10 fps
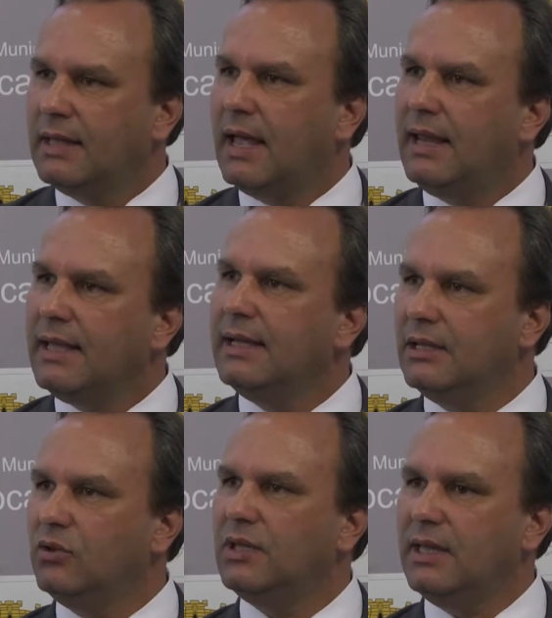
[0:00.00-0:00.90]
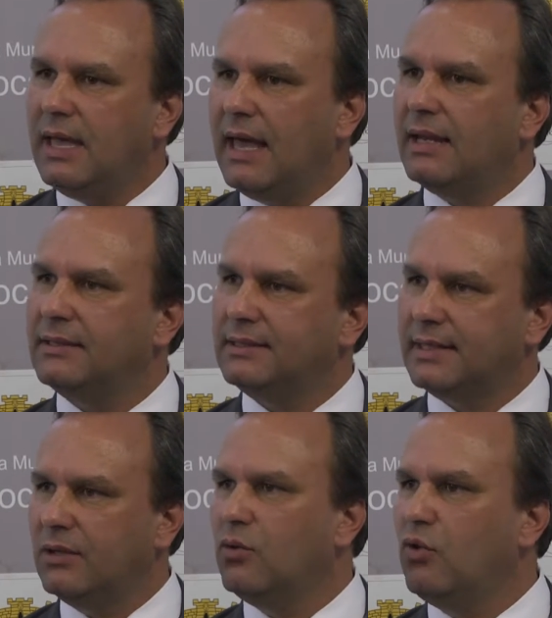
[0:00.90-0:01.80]
alegando que ela
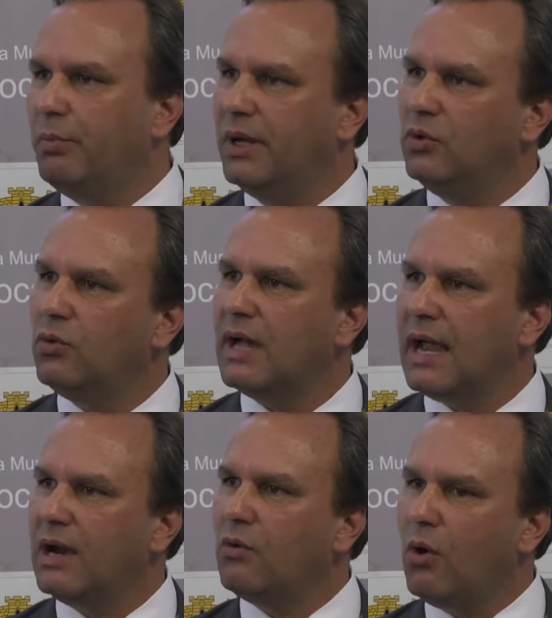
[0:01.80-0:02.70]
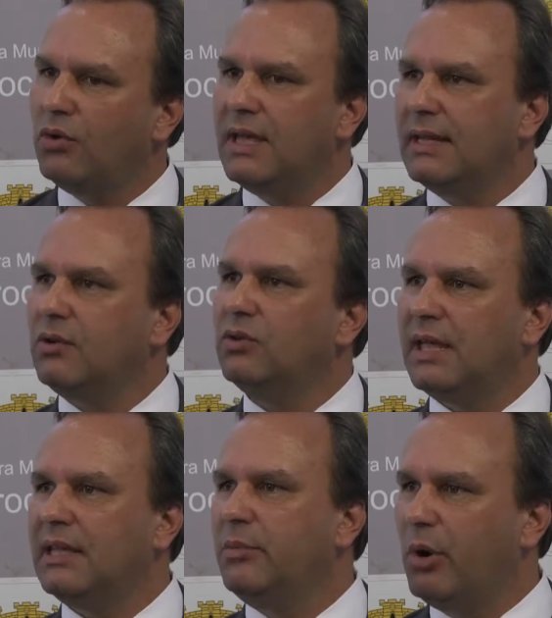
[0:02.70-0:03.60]
está ocupando um cargo onde ela não
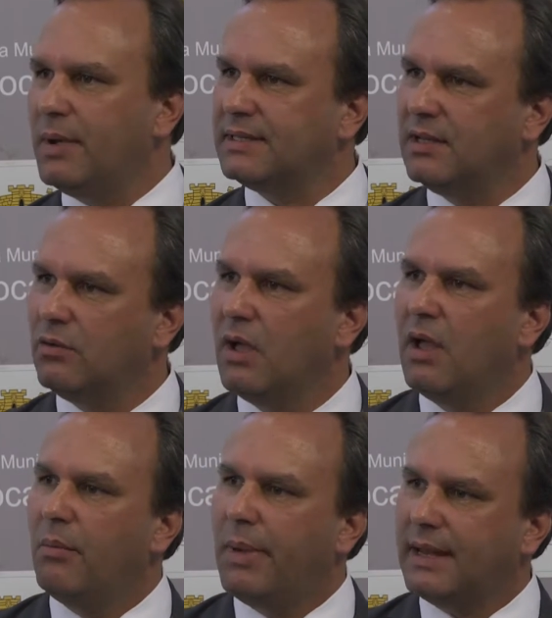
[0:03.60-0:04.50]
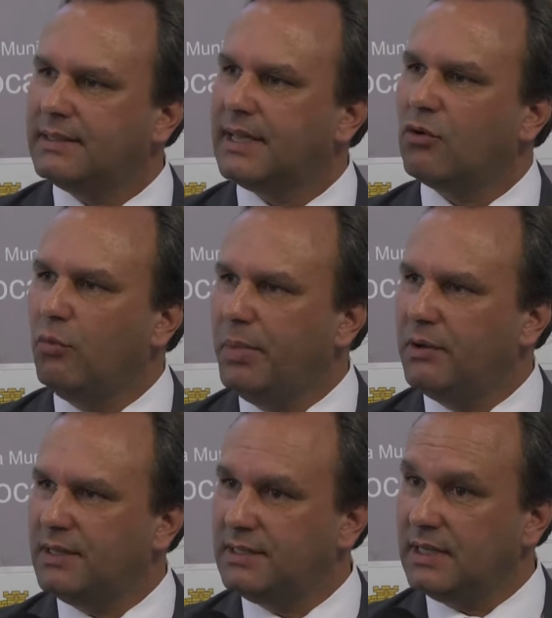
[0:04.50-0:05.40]
tem a diplomação para estar
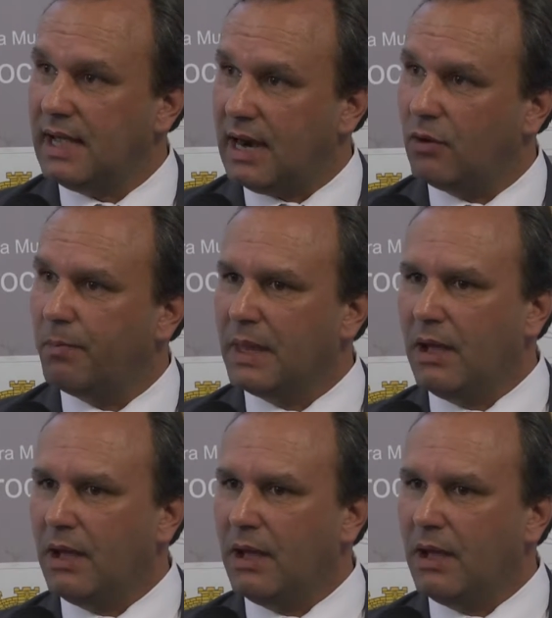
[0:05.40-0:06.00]
ocupando este cargo.